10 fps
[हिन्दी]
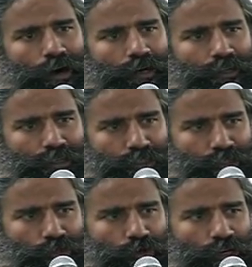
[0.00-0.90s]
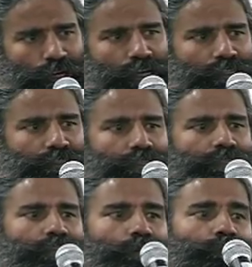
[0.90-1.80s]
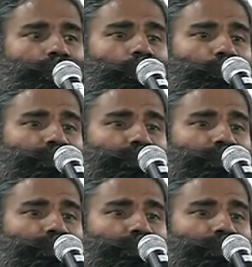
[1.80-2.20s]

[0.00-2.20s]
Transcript: आठ दस तो नए संस्थाओं के